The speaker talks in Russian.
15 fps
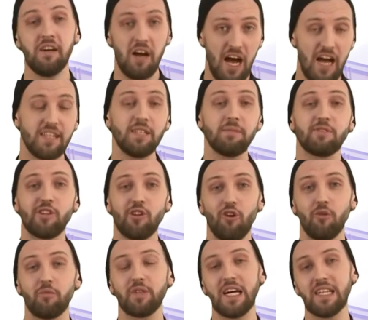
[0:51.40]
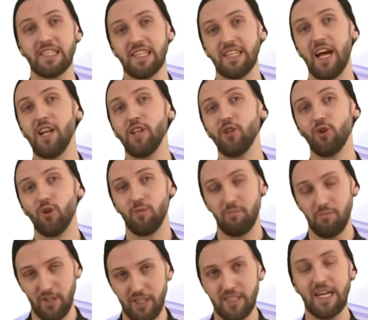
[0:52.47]
Одним словом, танцы на льду
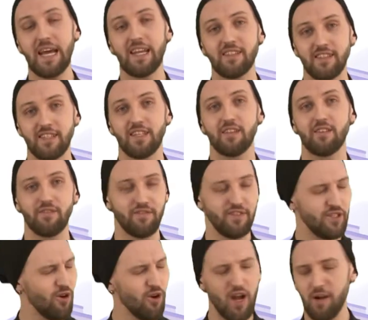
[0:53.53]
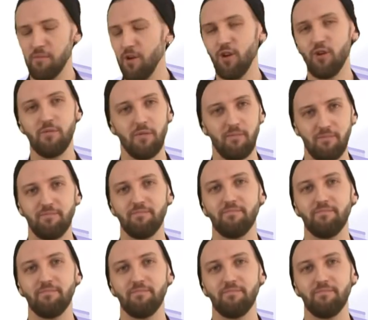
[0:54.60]
по-лыткарински. Все, как мы любим.